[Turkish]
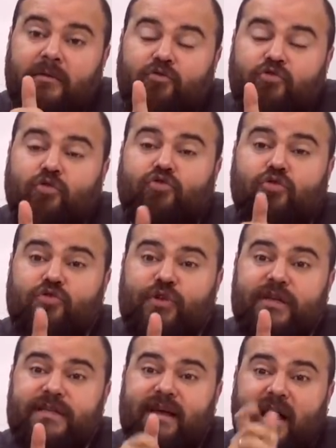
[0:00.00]
Çocuk
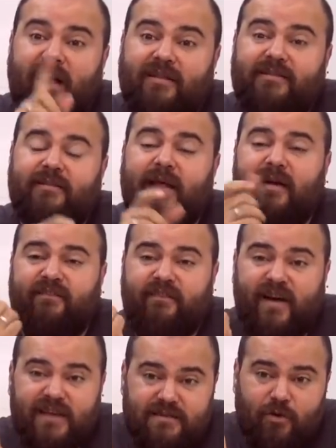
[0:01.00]
sayısı 6'dan
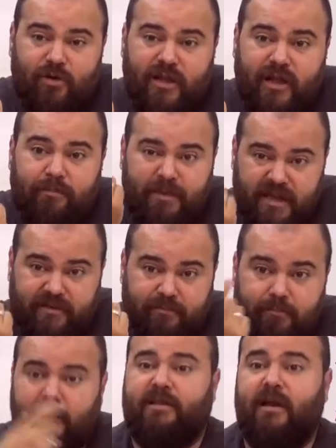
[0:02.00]
fazla olana bir
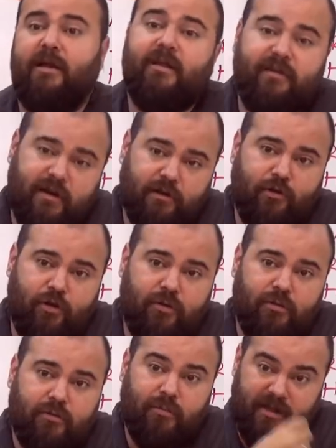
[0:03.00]
madalya takılıyor.
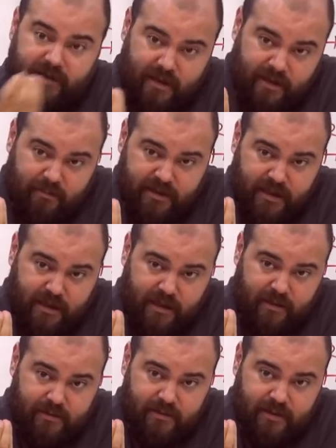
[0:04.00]
Madalya madalya.
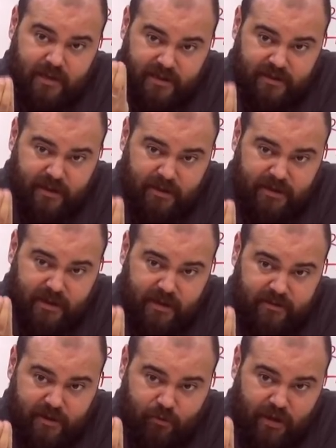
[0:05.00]
Kadına madalya
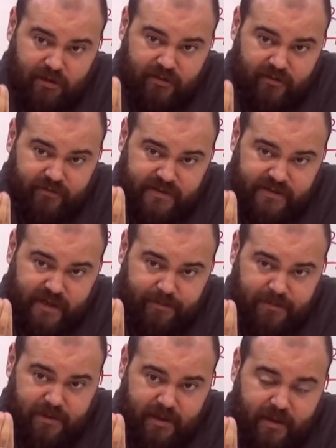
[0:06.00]
takılıyor alttan fazla
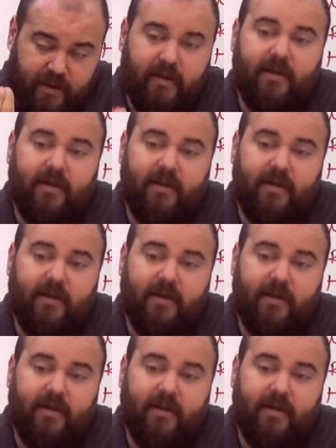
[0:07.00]
yaptın diye.